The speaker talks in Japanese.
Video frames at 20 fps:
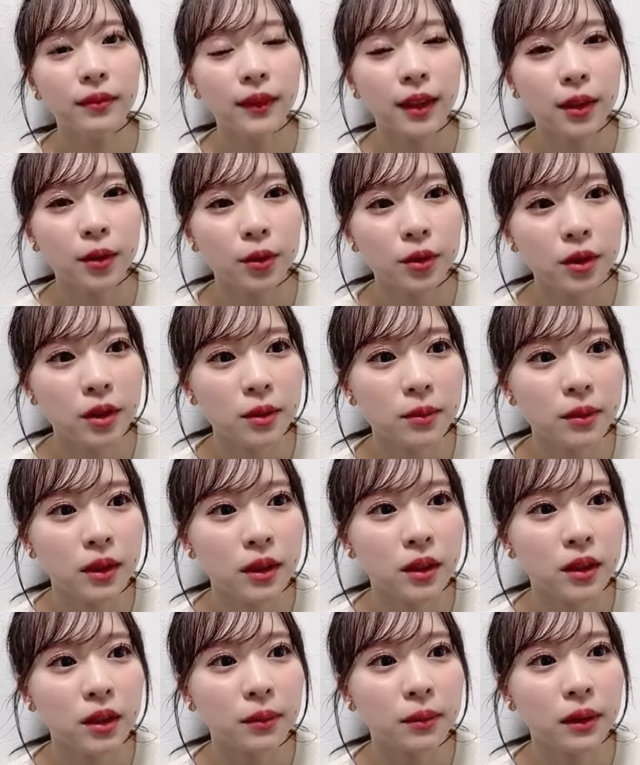楽しみ
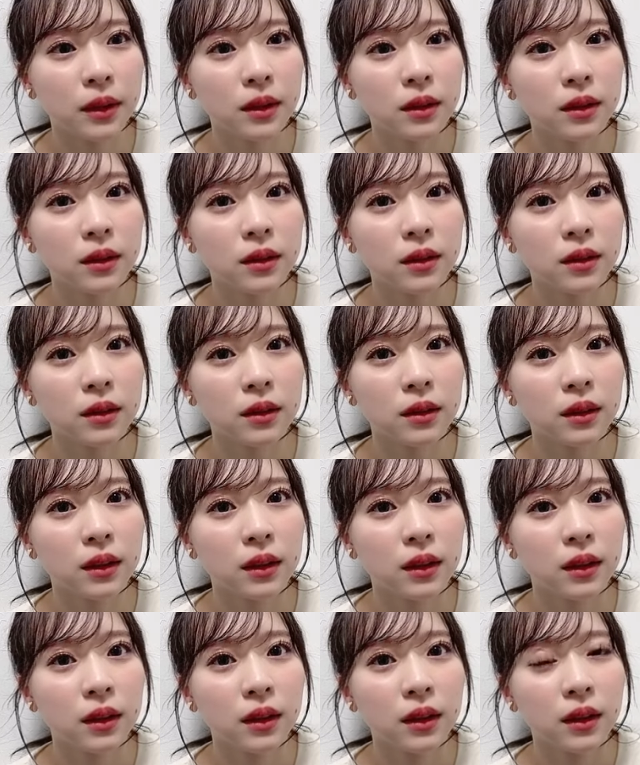にしてます
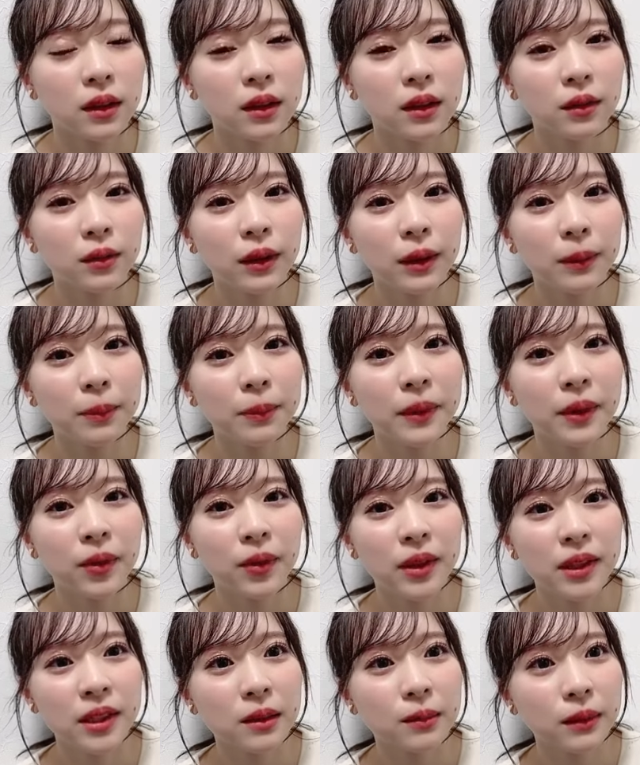ワンピ
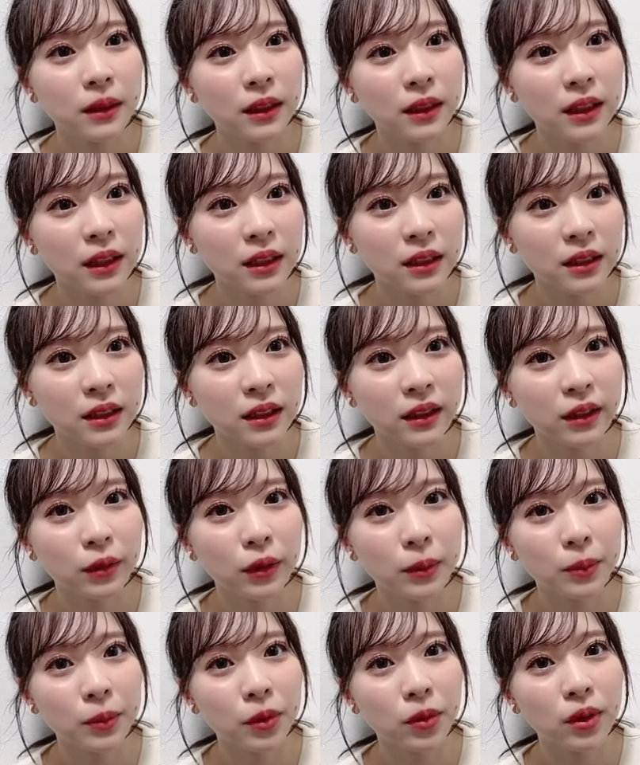お休みで確かに
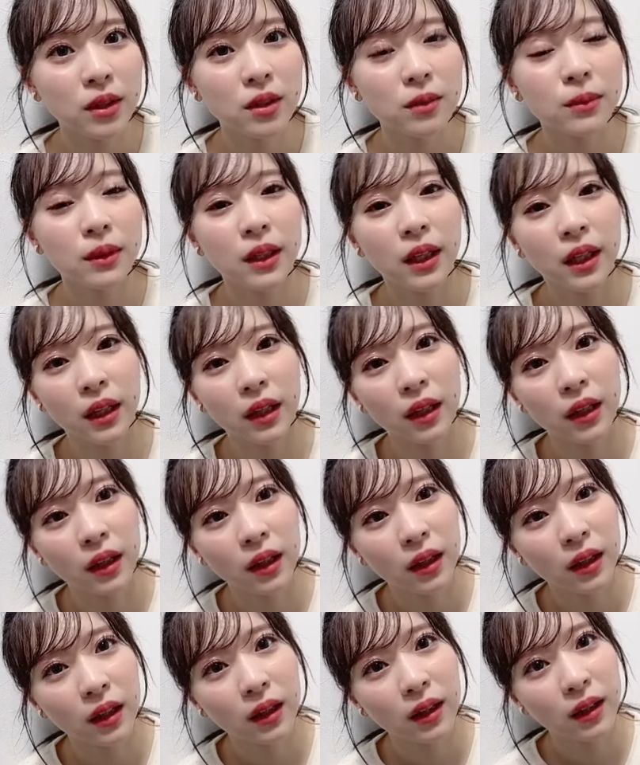ワンピお休みだ
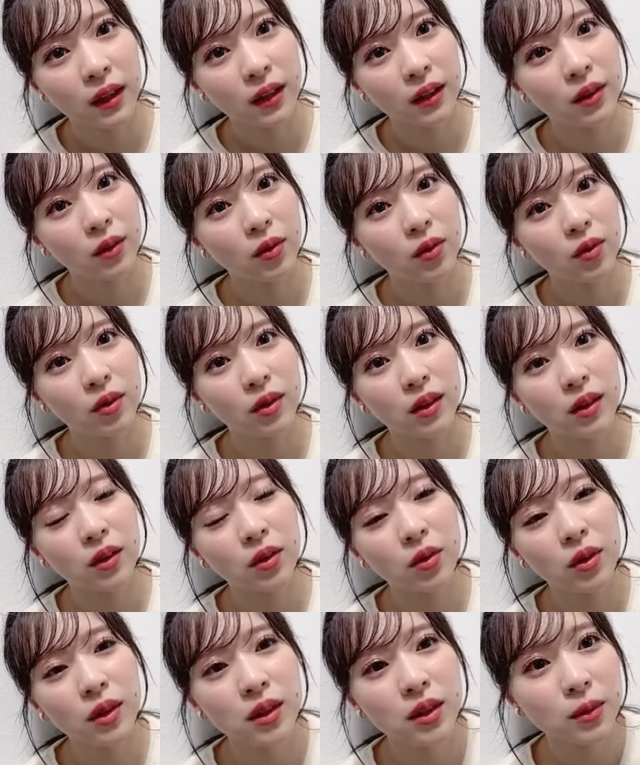
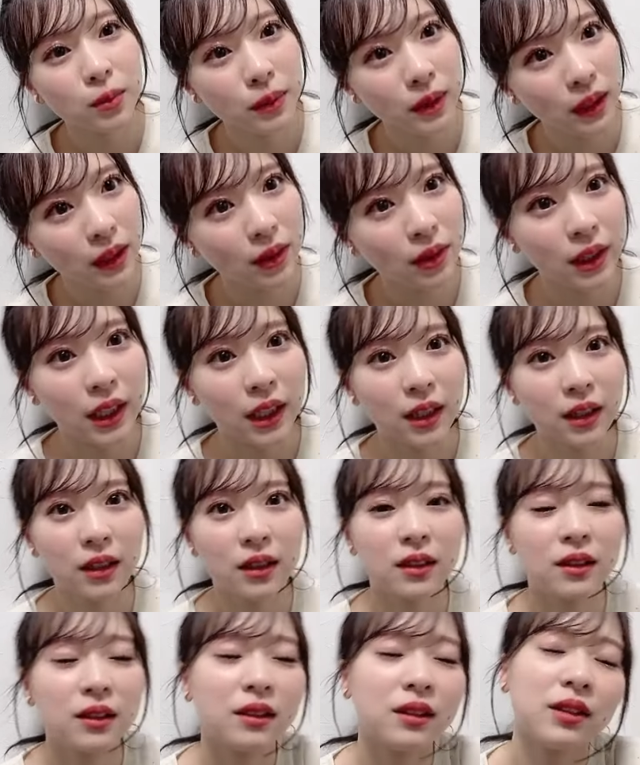お休みだよ
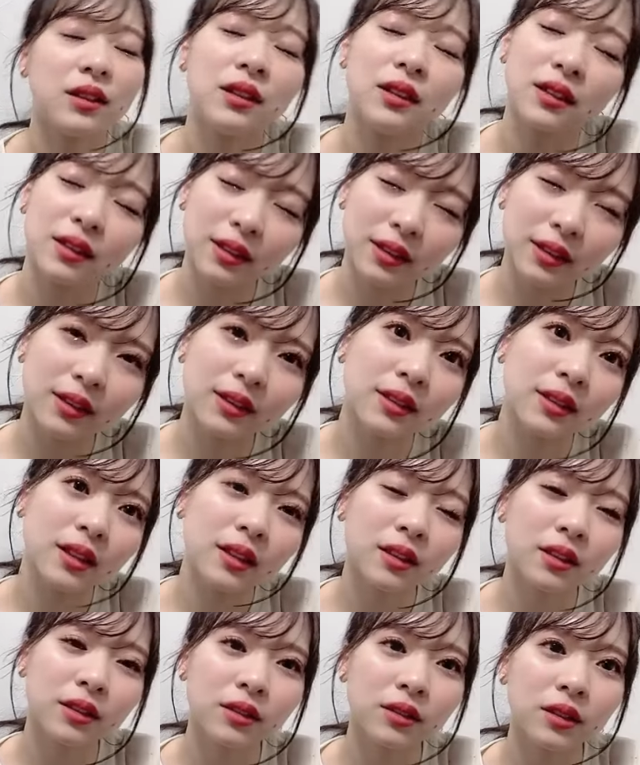ね
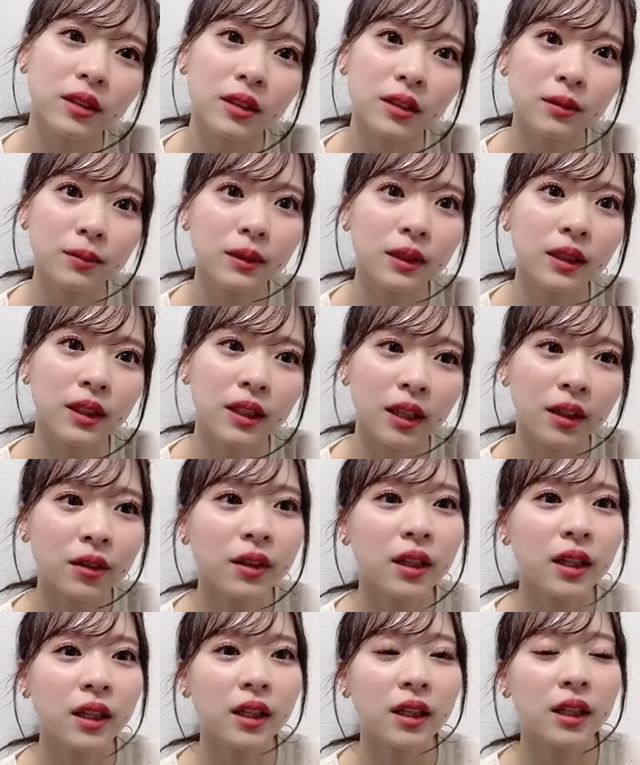3週休みで
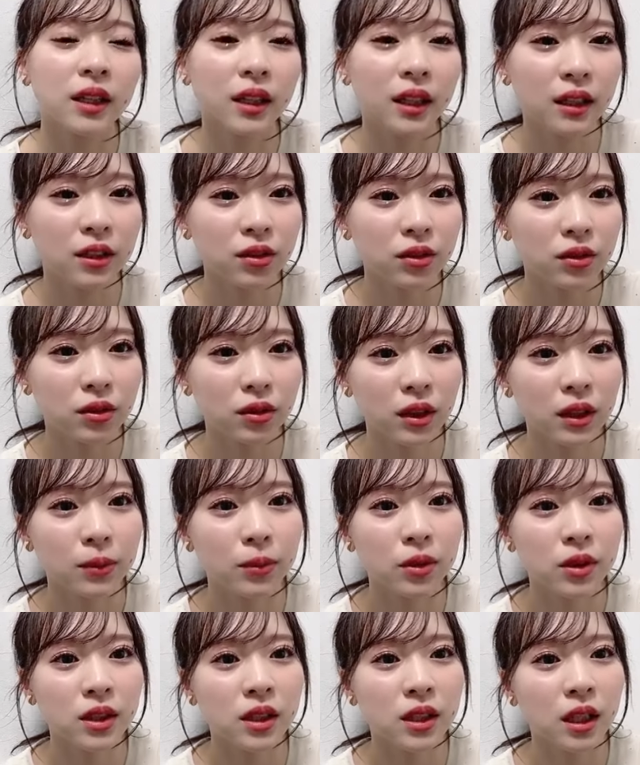逆にありがたいちょっと気
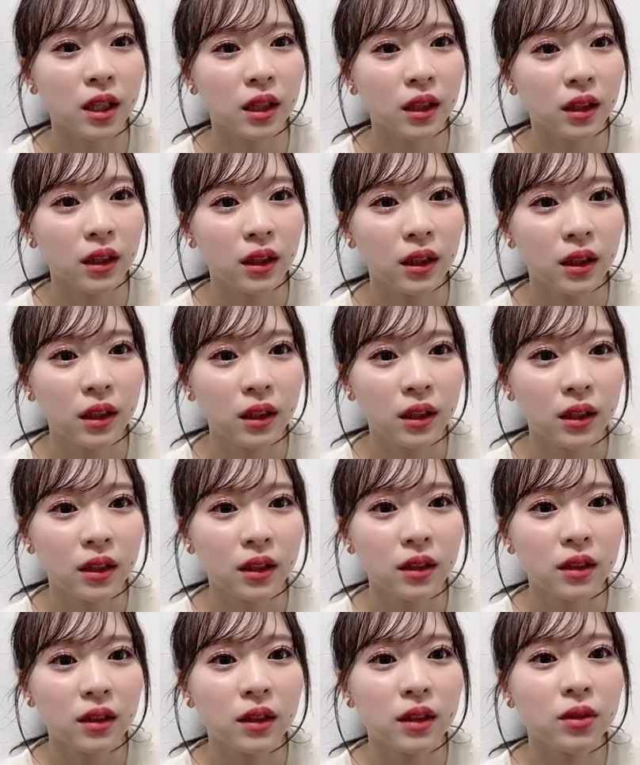持ちが
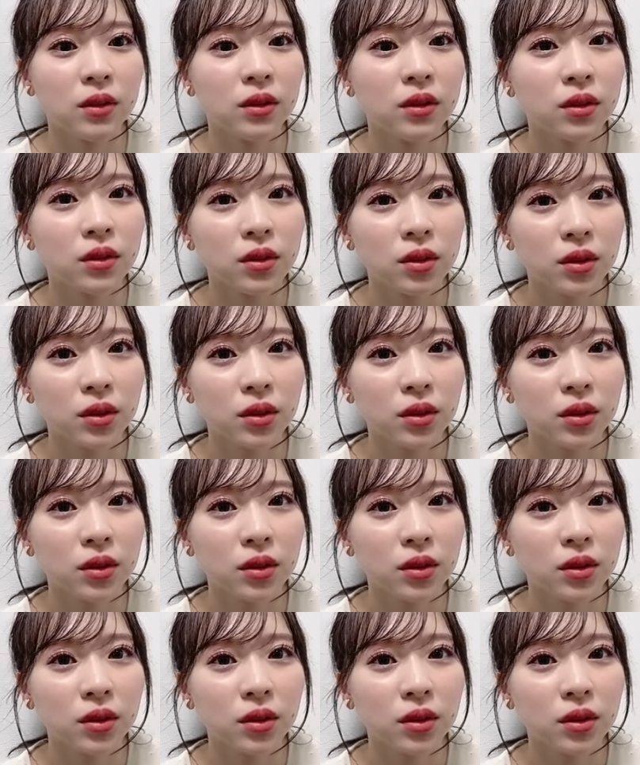いろいろ